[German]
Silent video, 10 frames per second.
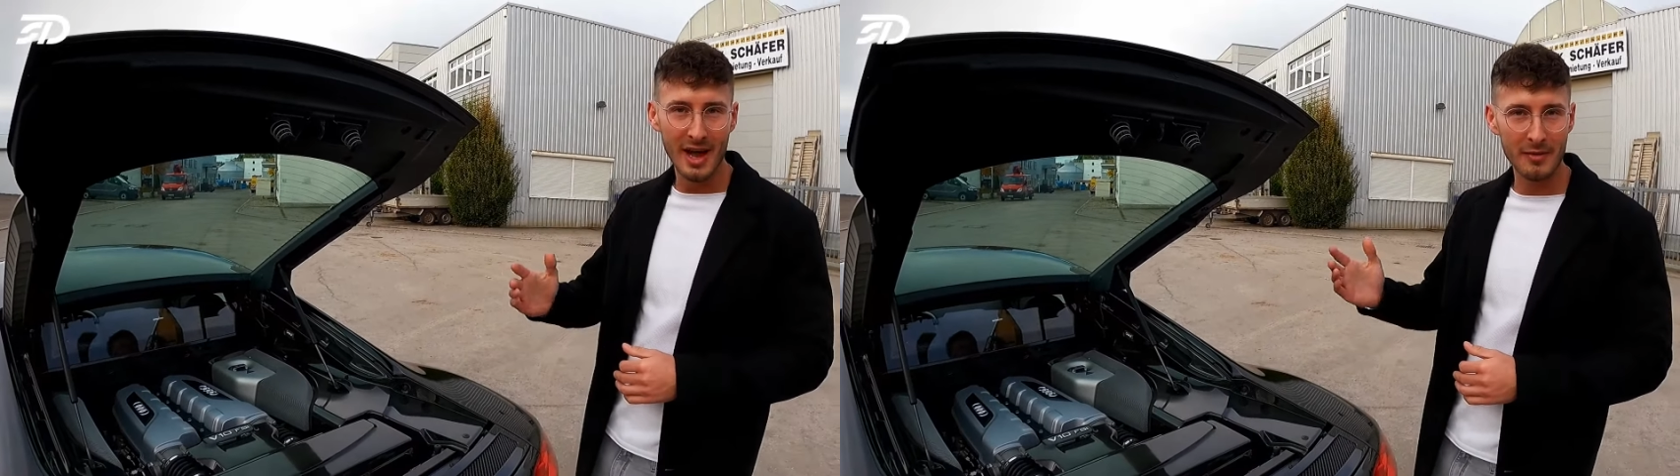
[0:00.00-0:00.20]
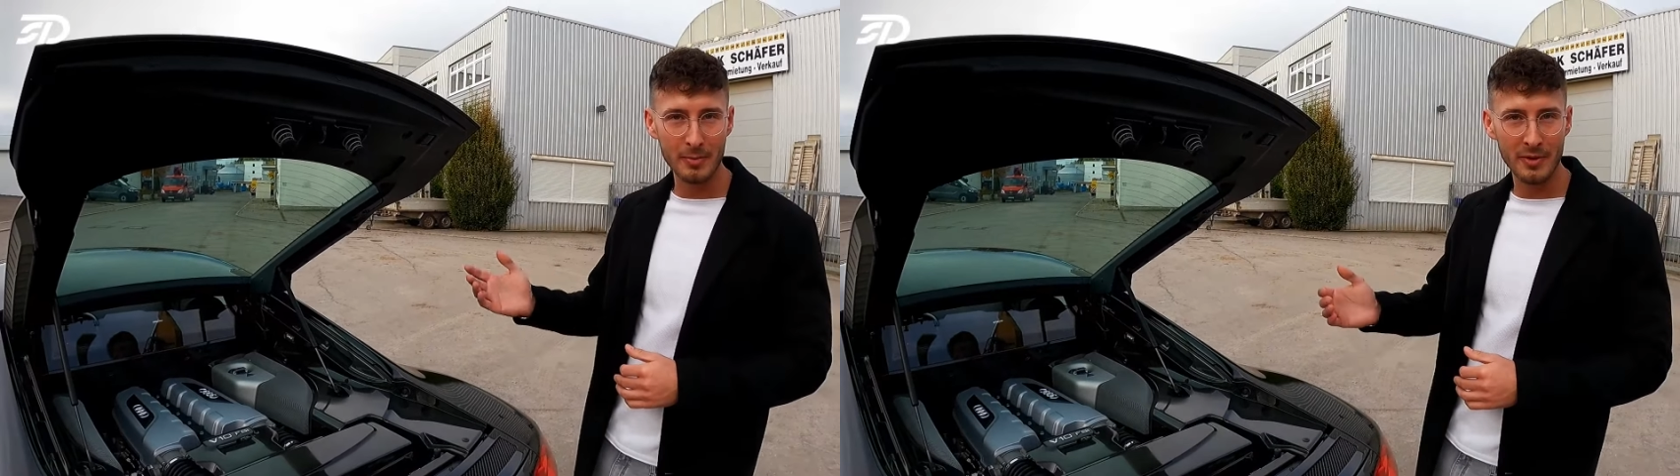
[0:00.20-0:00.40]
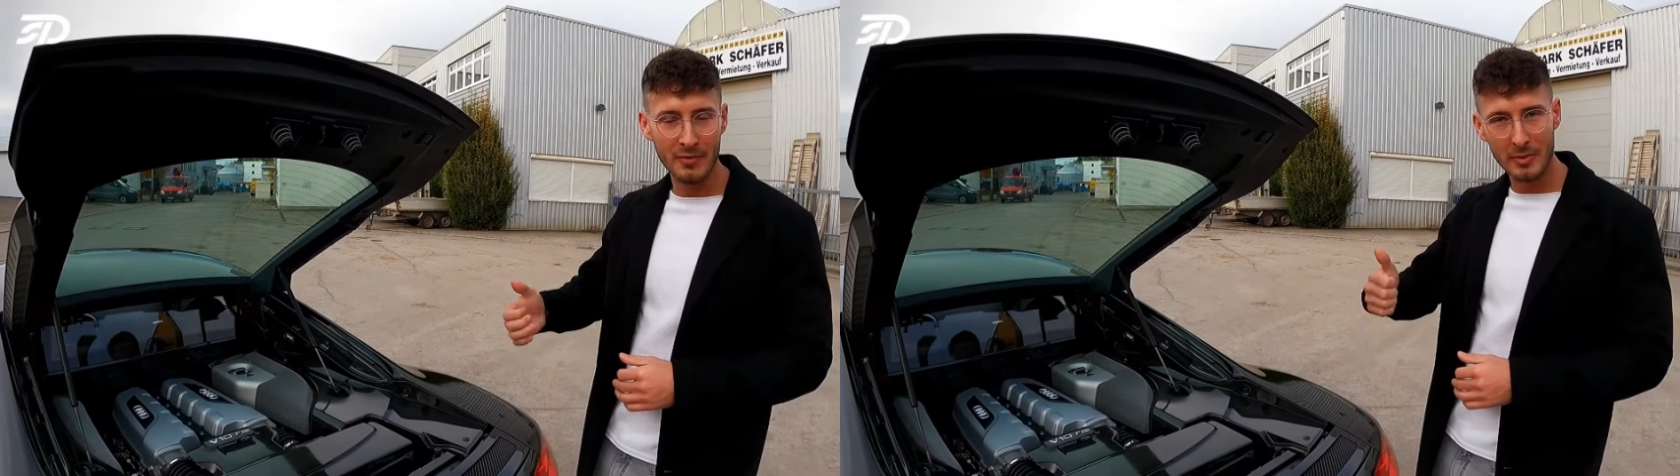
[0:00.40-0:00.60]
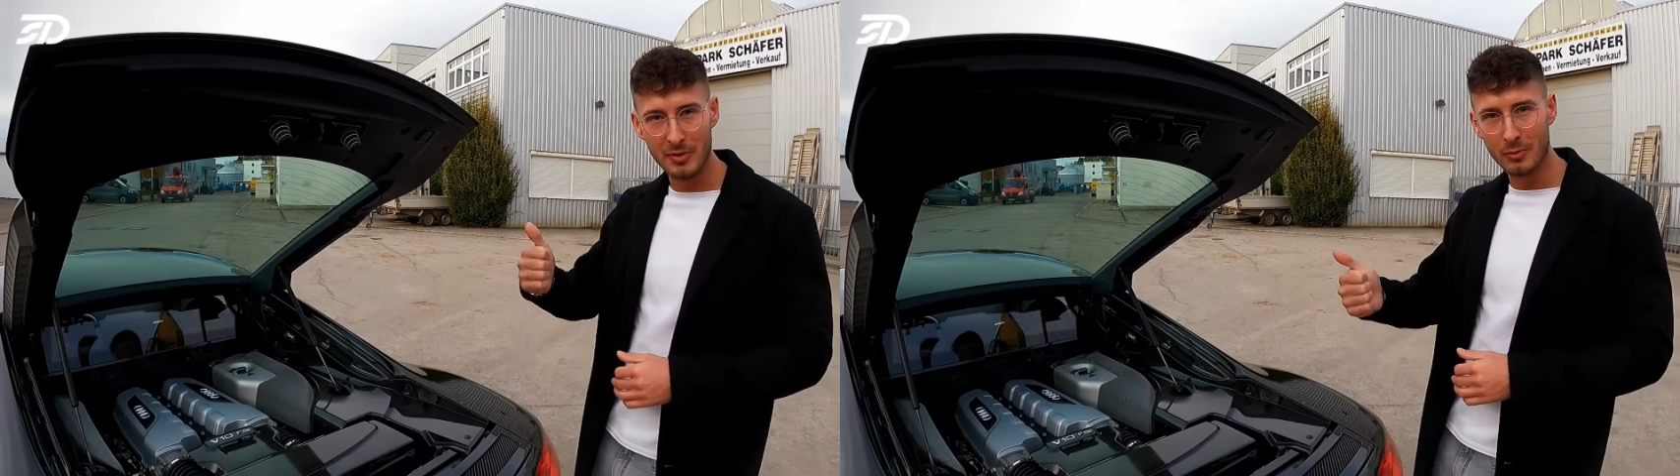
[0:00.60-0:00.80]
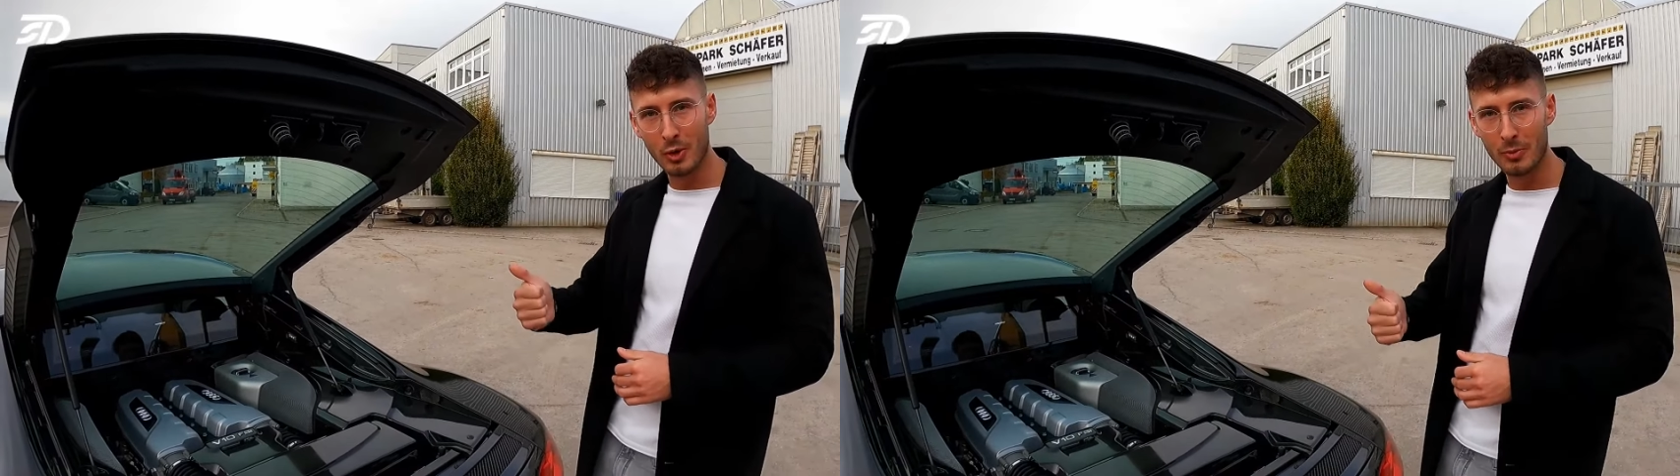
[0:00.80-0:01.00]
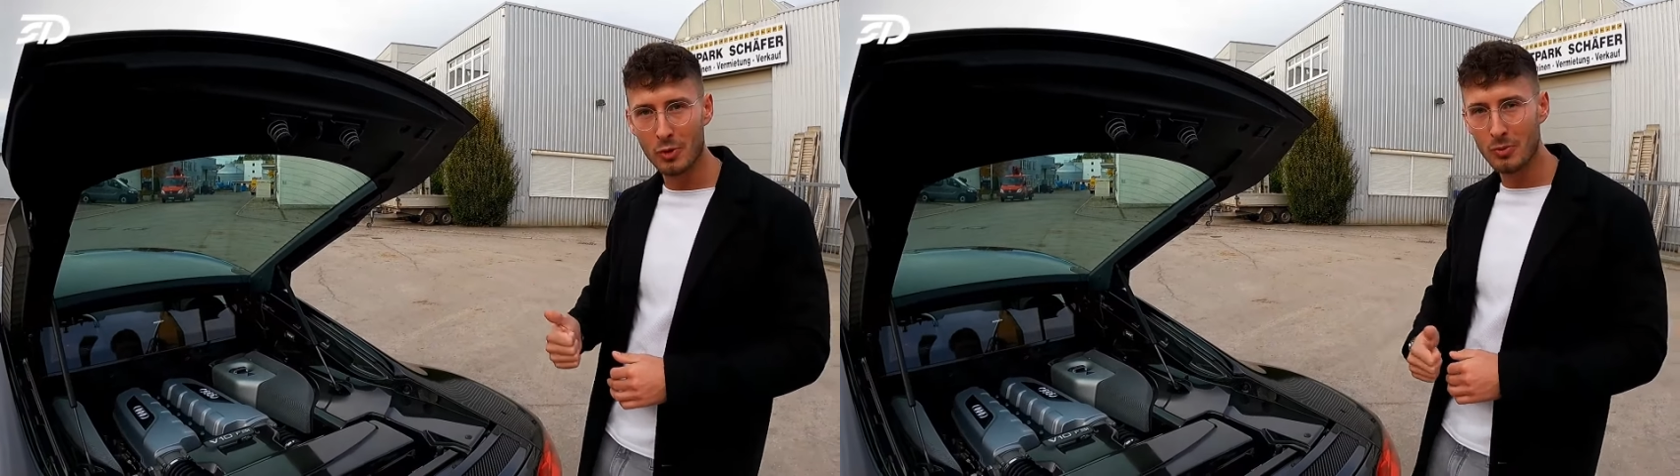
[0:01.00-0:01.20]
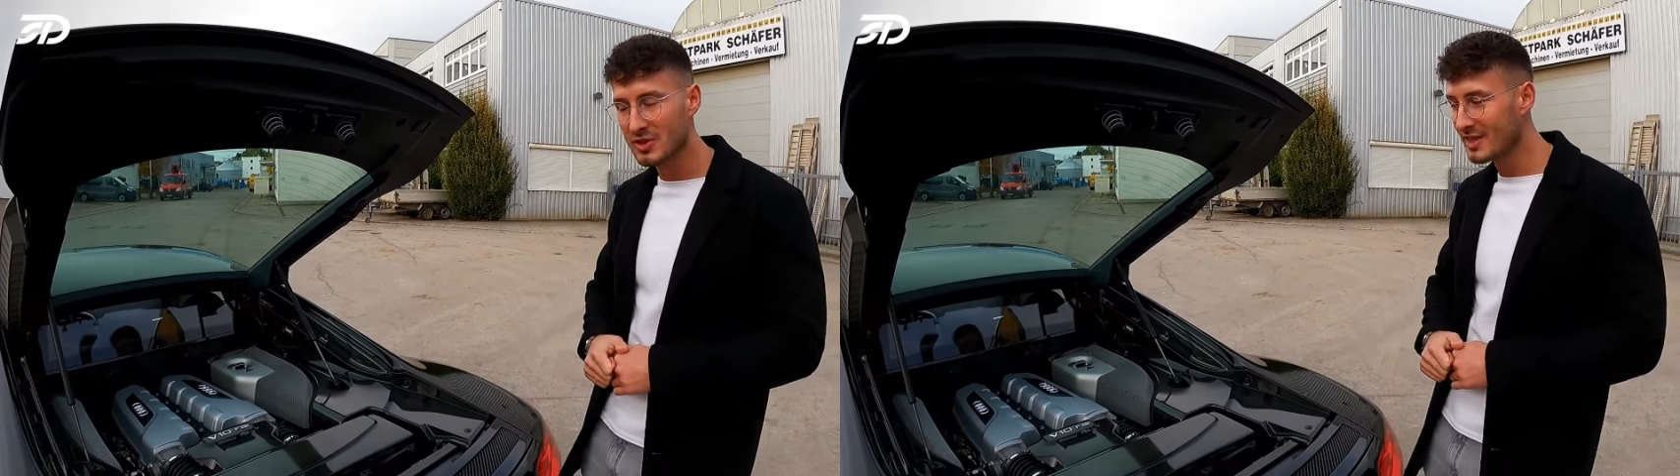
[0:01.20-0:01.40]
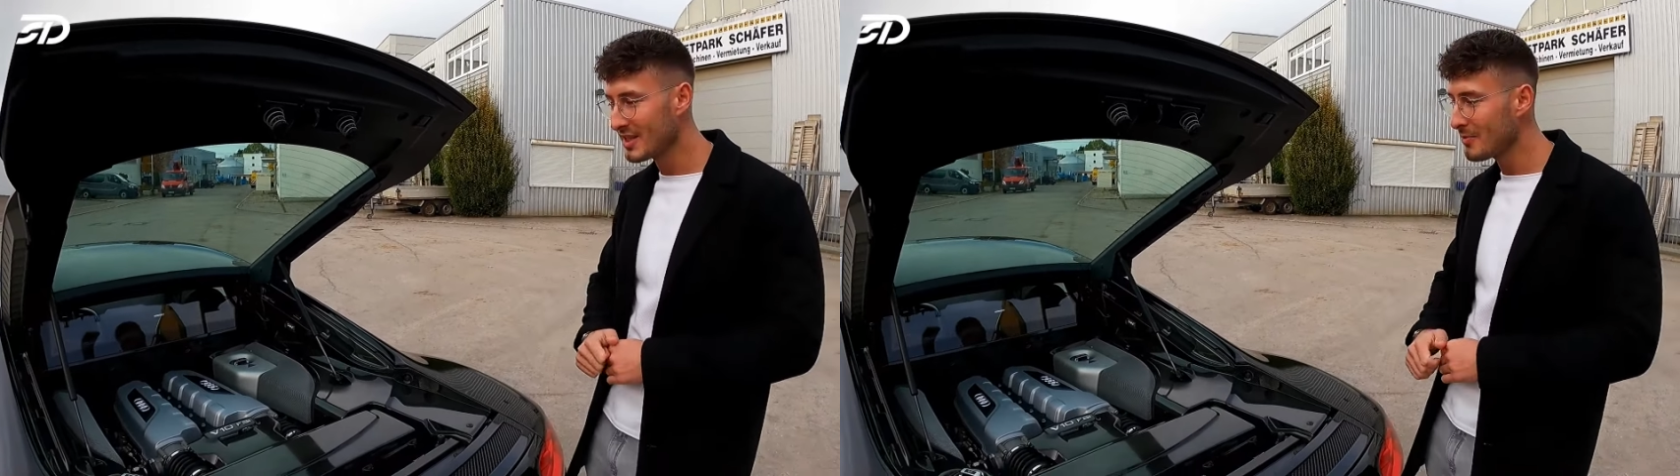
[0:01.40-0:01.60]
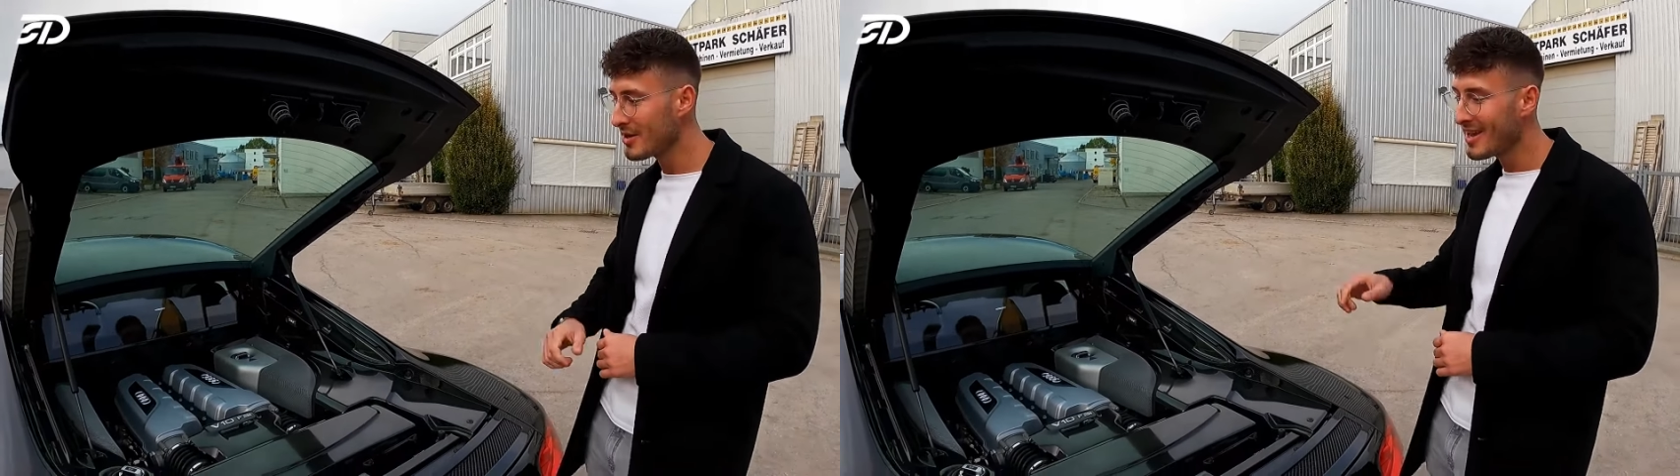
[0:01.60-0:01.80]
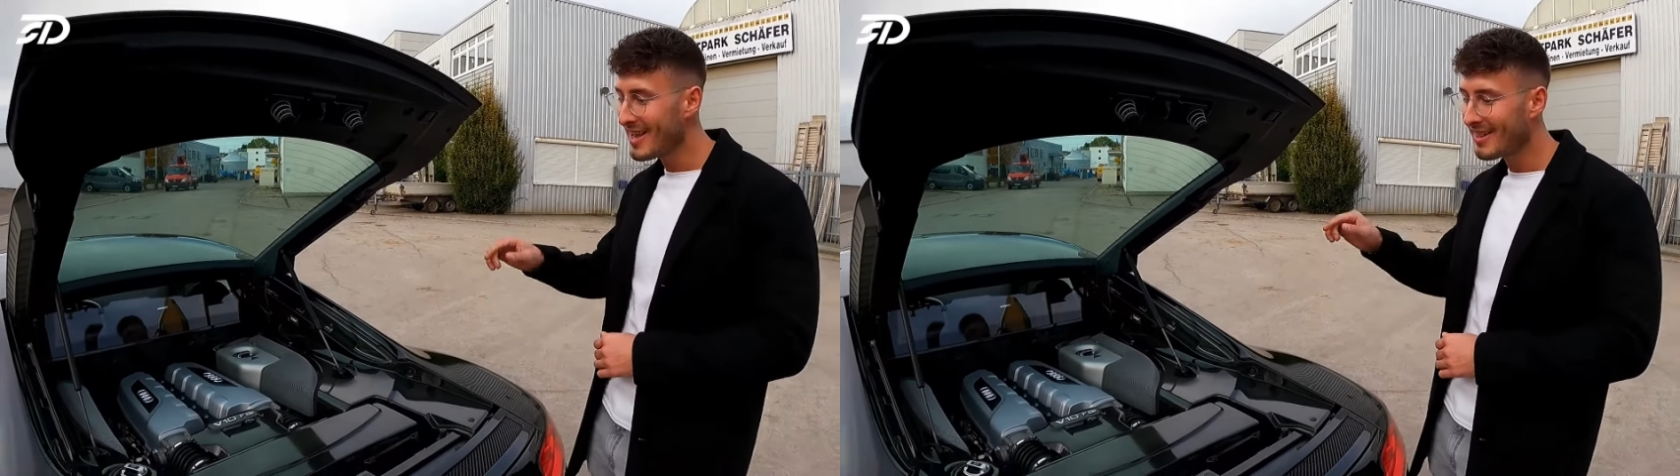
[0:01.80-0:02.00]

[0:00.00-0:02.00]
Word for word: einfach perfekt mit dem Doppelkupplungsgetriebe.